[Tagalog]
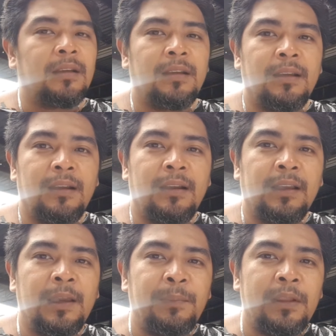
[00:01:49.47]
uh,
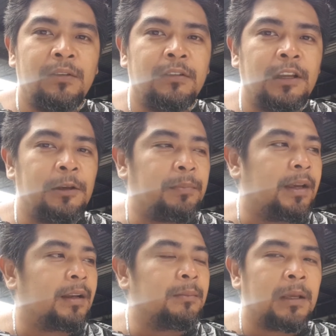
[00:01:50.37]
ngipin ng
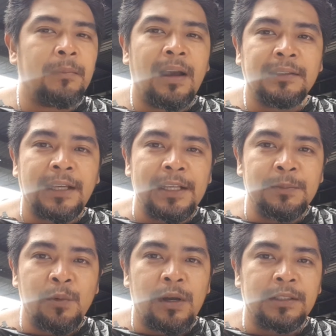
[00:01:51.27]
clipper, may mga size
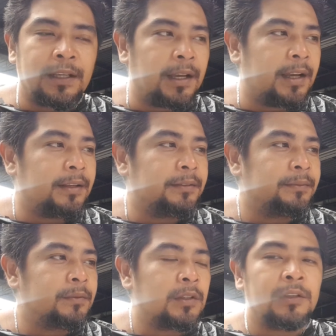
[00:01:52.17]
po kasi yan.
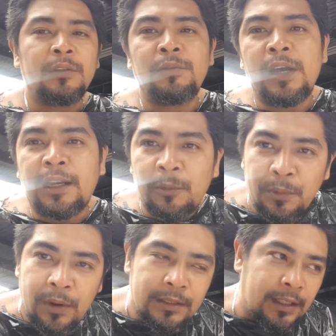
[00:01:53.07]
Nung araw
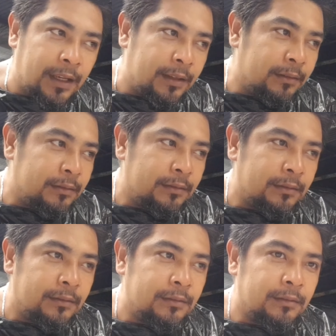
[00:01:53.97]
po kasi, nung
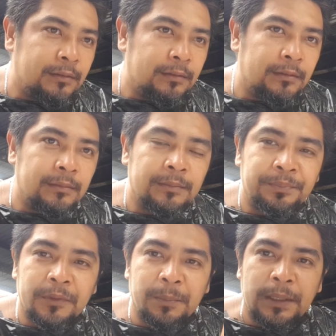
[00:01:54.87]

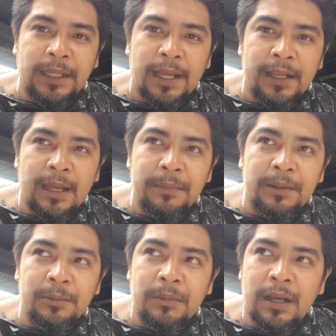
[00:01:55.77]
bata
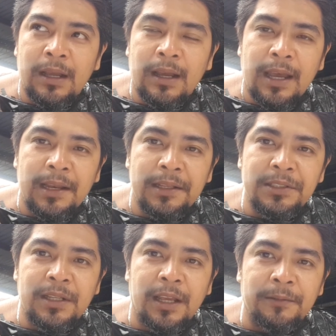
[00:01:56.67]
namin ng mga college
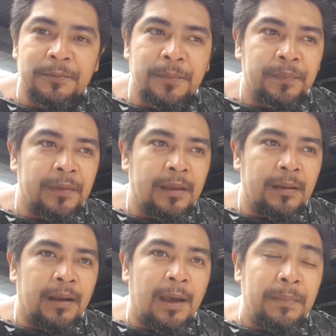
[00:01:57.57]
life,
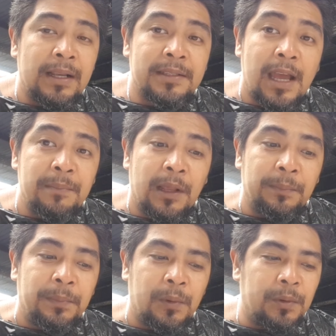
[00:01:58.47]
kapag summer
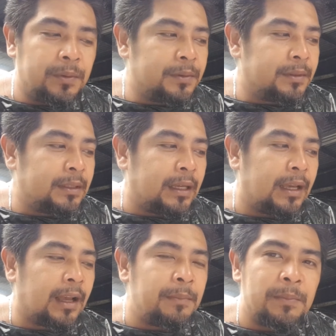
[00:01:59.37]
po,
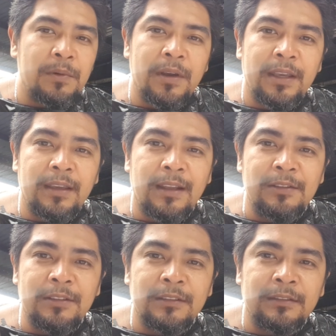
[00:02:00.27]
eh kami po ay
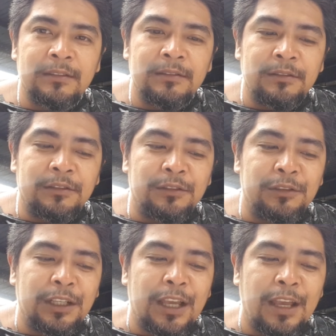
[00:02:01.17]
ano,
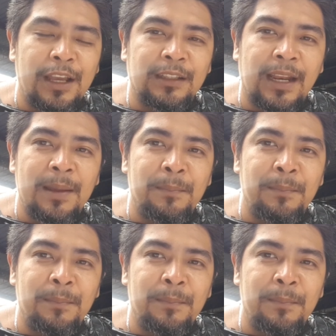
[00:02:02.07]
nagyayang tram,